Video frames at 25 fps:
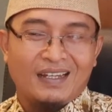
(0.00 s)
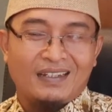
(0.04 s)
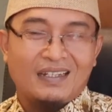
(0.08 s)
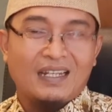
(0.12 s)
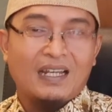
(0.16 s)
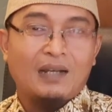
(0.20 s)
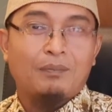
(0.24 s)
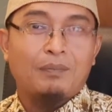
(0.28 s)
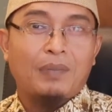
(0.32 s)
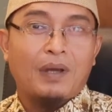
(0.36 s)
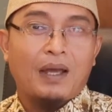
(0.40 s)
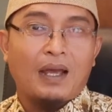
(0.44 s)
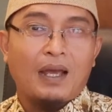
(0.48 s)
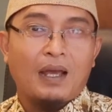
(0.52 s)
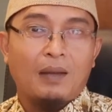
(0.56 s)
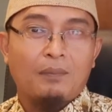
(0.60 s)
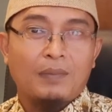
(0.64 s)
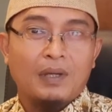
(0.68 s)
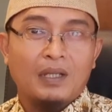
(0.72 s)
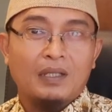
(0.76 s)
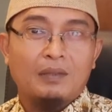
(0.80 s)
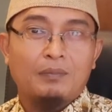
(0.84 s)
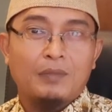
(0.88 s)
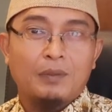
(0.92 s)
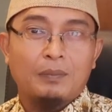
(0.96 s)
Dan Pak
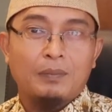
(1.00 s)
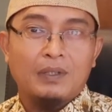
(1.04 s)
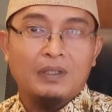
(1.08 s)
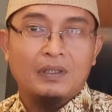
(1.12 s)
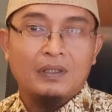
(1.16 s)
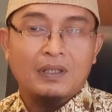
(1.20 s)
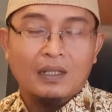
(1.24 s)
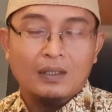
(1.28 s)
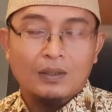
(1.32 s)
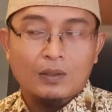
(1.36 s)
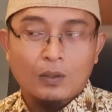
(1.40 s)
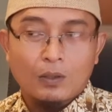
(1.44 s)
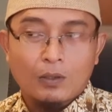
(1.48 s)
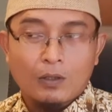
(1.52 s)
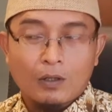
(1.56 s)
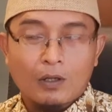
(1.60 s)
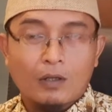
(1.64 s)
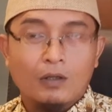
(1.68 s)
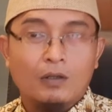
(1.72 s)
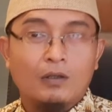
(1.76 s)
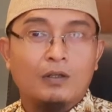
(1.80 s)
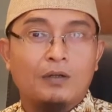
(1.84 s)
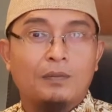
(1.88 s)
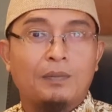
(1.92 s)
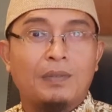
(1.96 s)
Ahmad meminta
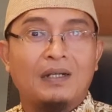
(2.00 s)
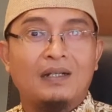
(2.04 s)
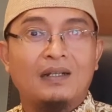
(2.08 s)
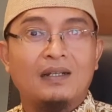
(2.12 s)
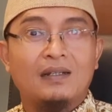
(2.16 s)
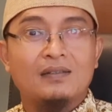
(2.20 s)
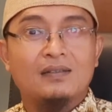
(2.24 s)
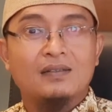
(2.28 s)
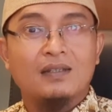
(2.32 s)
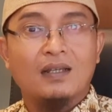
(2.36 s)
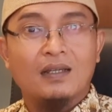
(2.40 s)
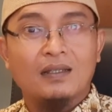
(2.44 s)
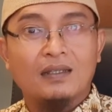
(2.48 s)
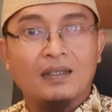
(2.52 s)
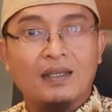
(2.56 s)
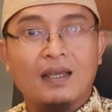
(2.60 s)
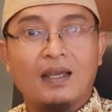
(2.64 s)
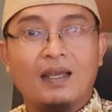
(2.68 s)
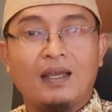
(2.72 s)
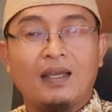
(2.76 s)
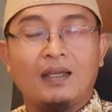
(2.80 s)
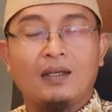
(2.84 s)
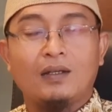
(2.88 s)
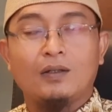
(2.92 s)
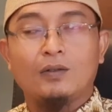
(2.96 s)
tolong kepada
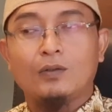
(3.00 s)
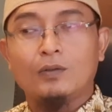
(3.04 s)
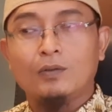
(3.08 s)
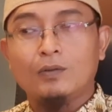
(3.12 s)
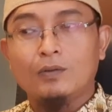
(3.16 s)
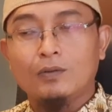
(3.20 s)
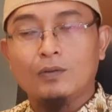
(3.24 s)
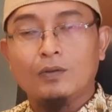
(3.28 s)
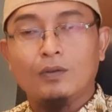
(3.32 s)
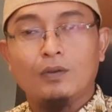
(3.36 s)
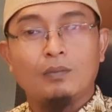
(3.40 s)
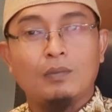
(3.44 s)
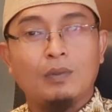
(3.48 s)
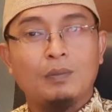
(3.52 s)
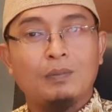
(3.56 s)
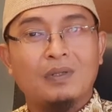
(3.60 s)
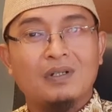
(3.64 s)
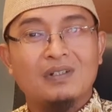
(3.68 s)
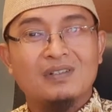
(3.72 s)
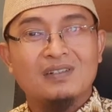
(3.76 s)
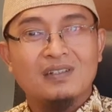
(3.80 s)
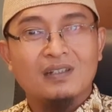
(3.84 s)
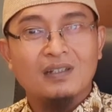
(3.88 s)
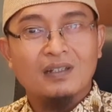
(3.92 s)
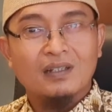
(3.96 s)
saya untuk
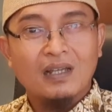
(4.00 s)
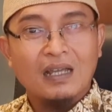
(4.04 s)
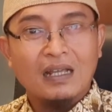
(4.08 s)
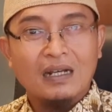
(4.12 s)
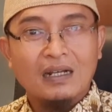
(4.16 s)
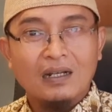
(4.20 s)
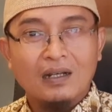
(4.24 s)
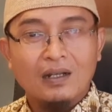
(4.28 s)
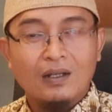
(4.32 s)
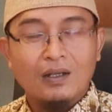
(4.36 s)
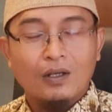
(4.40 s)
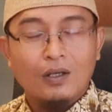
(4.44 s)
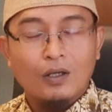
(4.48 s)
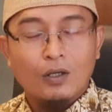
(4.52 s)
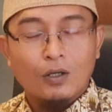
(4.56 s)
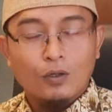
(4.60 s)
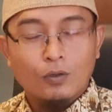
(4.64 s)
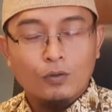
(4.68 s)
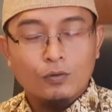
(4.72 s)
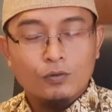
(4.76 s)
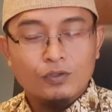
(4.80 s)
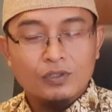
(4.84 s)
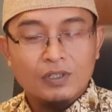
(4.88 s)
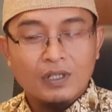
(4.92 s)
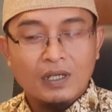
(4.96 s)
membersihkan
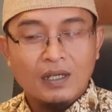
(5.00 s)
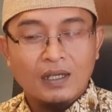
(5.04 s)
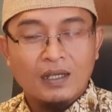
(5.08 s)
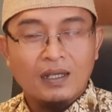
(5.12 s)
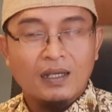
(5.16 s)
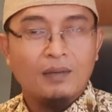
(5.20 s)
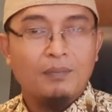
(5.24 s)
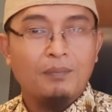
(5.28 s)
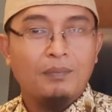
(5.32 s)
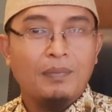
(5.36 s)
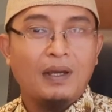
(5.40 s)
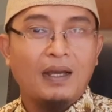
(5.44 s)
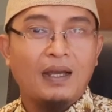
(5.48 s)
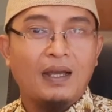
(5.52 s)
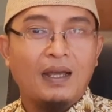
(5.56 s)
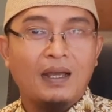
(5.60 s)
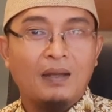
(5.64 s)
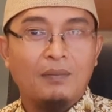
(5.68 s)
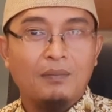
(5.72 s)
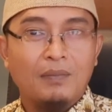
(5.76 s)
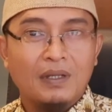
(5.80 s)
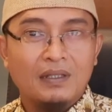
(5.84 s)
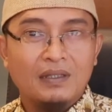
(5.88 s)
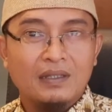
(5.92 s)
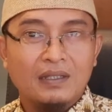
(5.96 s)
usaha Pak
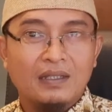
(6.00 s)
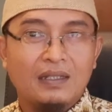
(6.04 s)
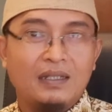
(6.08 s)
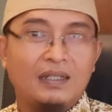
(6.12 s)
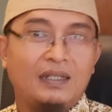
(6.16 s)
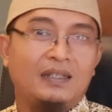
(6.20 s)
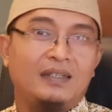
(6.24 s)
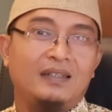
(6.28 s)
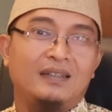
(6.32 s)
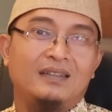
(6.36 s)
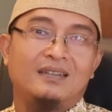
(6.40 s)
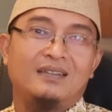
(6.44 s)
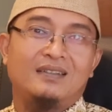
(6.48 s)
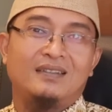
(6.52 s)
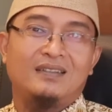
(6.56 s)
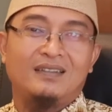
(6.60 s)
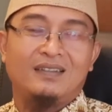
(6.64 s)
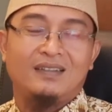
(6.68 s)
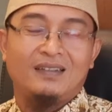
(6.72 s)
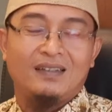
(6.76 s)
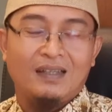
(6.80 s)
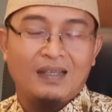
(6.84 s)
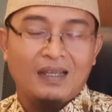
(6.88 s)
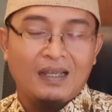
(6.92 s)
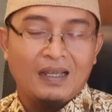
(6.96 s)
Ahmad ini
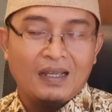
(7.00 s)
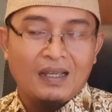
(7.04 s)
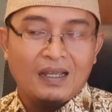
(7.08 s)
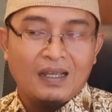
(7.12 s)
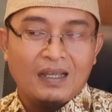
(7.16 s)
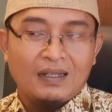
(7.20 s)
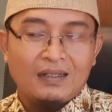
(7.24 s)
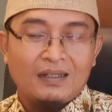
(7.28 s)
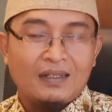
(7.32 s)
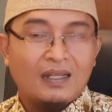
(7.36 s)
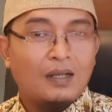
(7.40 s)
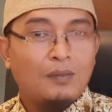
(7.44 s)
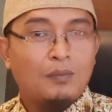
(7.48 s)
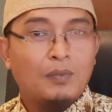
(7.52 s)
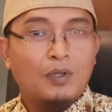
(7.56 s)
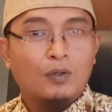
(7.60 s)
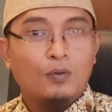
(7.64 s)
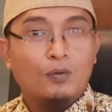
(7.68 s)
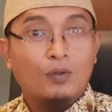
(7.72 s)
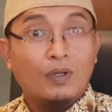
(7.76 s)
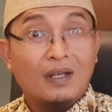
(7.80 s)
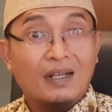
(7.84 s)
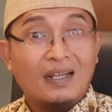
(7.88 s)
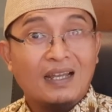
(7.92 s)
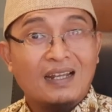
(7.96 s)
dan
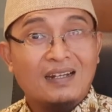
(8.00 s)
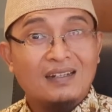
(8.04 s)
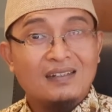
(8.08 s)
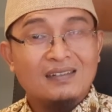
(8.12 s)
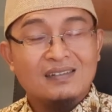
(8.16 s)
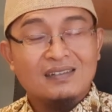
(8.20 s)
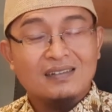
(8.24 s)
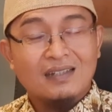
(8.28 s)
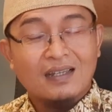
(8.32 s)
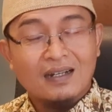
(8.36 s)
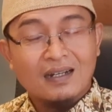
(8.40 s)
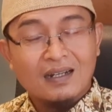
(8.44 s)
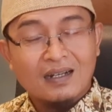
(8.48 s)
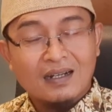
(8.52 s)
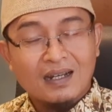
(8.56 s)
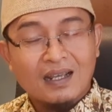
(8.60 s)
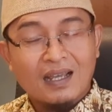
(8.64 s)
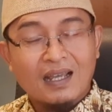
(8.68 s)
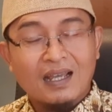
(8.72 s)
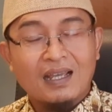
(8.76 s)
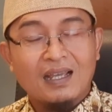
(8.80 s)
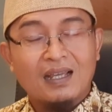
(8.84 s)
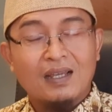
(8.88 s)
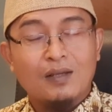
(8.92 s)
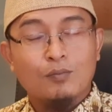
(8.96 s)
menggunakan
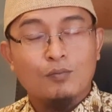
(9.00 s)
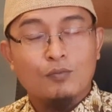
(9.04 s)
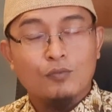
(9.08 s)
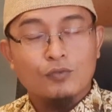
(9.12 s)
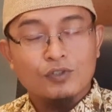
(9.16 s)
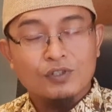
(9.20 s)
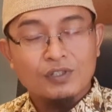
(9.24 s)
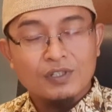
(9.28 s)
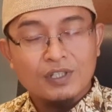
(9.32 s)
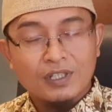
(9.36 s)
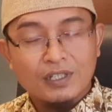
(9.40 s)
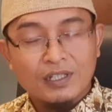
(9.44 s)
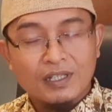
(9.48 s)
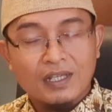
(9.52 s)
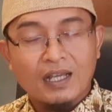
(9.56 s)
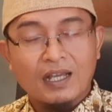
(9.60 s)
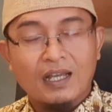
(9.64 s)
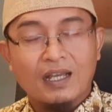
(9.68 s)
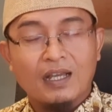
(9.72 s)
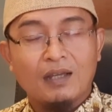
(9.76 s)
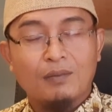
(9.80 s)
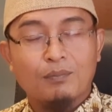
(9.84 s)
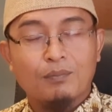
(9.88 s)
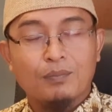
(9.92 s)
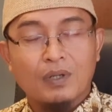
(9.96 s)
sarana
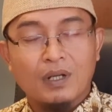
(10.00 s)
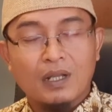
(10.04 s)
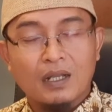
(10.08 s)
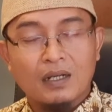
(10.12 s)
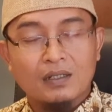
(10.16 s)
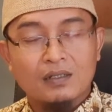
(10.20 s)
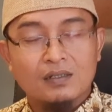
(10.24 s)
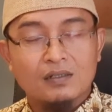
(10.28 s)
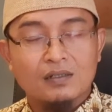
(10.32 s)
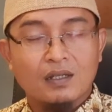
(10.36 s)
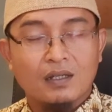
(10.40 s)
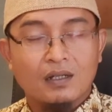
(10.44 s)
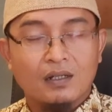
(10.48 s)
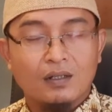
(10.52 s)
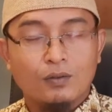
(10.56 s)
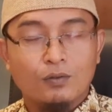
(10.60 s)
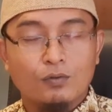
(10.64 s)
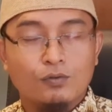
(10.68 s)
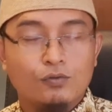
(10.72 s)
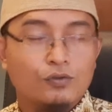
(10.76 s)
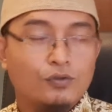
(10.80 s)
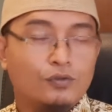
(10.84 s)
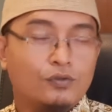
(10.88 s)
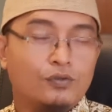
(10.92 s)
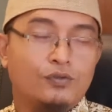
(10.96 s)
mustika pelarisan
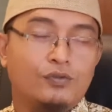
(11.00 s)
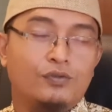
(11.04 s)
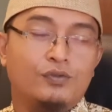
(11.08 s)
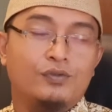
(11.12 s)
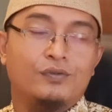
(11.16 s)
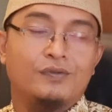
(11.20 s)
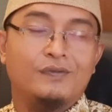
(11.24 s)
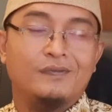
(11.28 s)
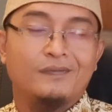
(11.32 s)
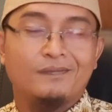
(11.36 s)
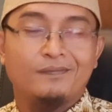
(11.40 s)
khusus.